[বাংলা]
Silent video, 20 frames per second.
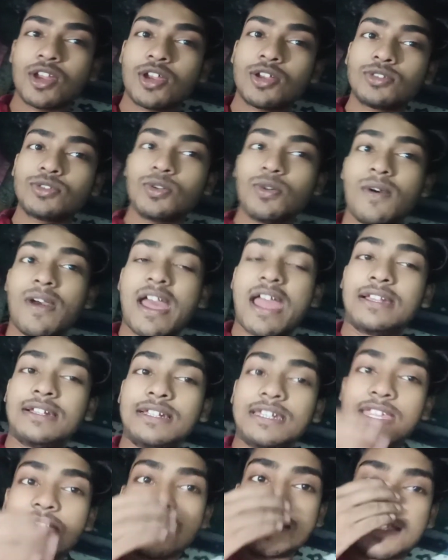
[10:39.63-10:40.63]
তো
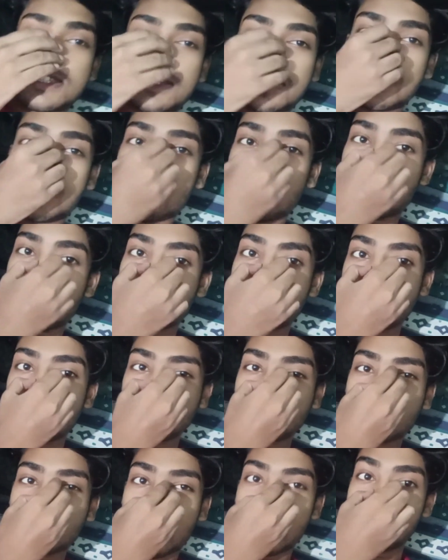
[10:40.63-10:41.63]
অ্যাটলিস্ট আমরা
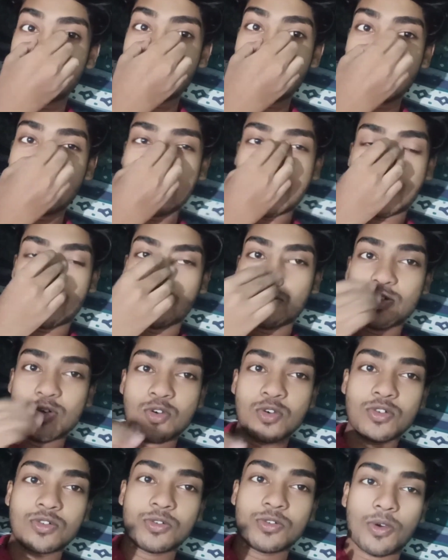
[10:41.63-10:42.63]
ফাইনালি
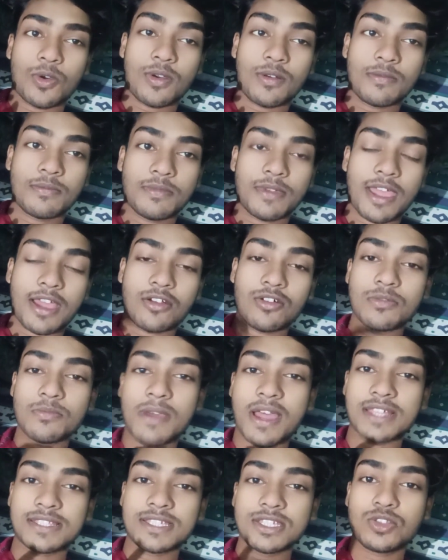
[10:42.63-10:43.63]
এখন এখন
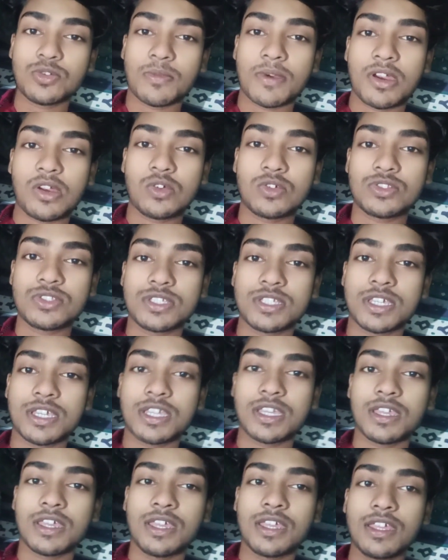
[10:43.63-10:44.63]
বাজে তোমার হচ্ছে
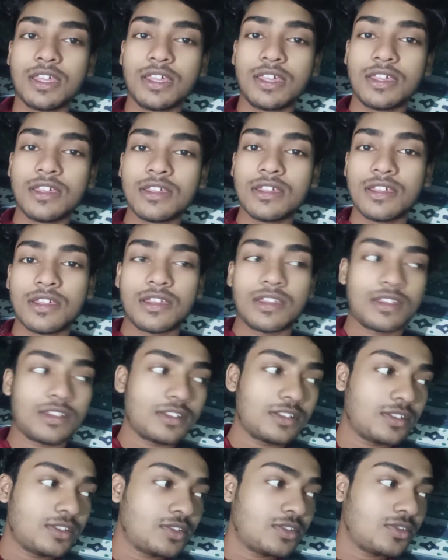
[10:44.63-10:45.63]

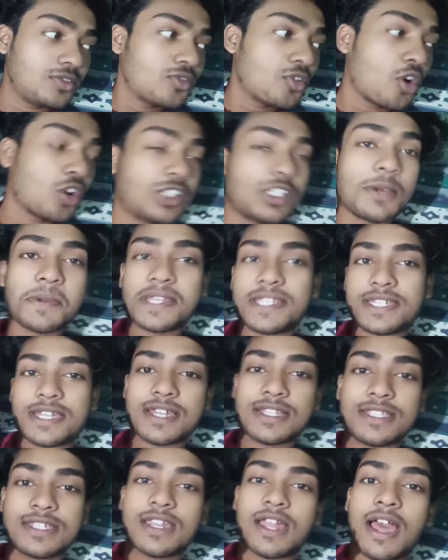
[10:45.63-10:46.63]
নটা বেজে
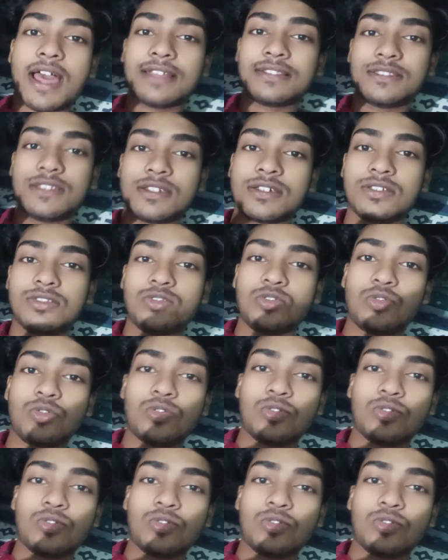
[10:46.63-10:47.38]
গেছে রাত তো